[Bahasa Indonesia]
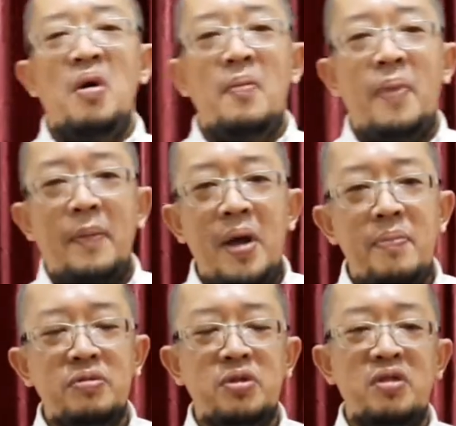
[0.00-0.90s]
Bapak,
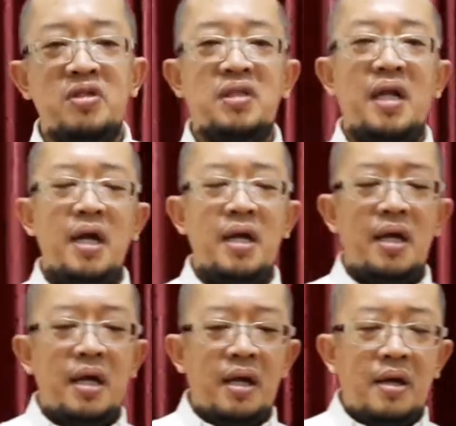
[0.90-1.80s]
Ibu, Saudara-saudara,
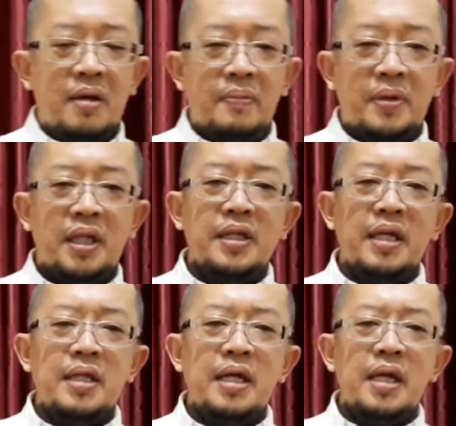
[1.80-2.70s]

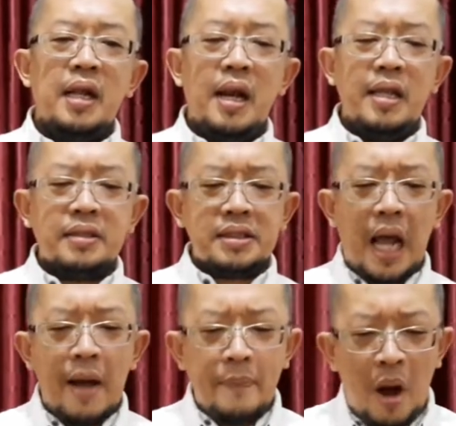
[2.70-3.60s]
pertanyaannya, lantas
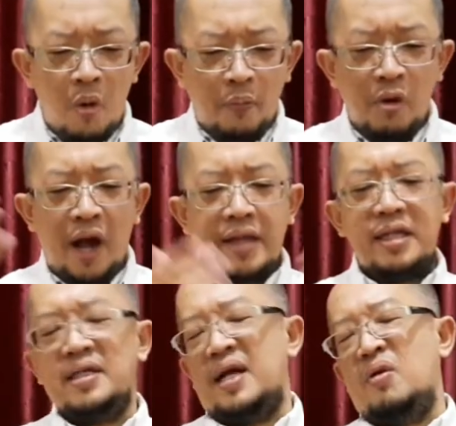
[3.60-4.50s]
apa hubungannya
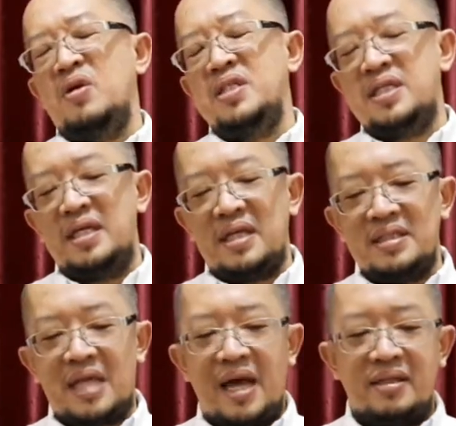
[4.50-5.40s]
dengan kondisi kita
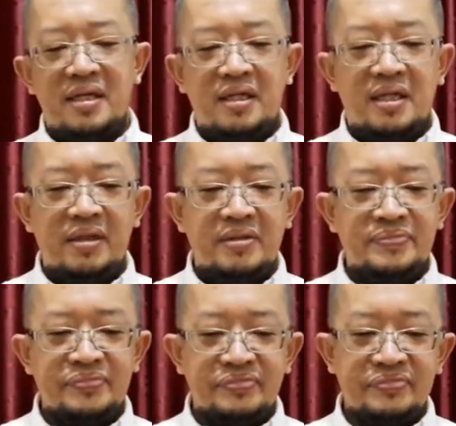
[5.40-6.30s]
saat ini?
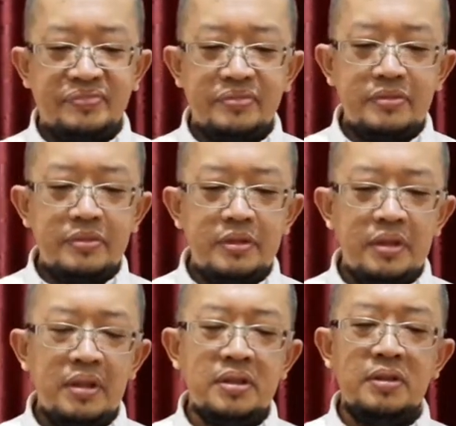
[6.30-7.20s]

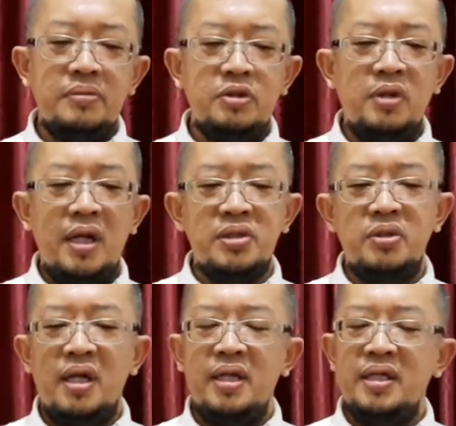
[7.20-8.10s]

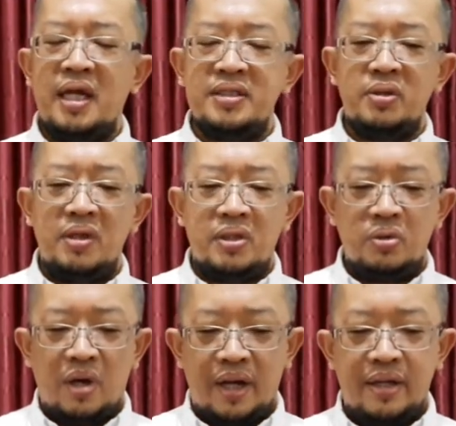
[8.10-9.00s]
Saudara-saudara yang dikasih oleh
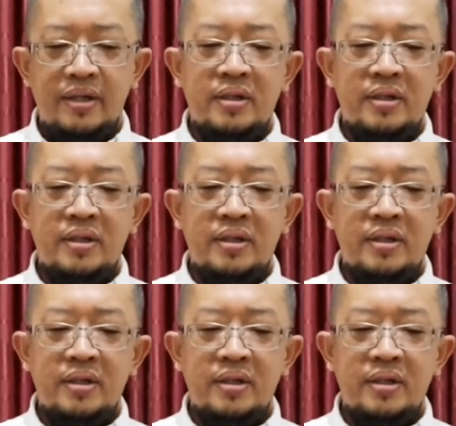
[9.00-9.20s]
Tuhan,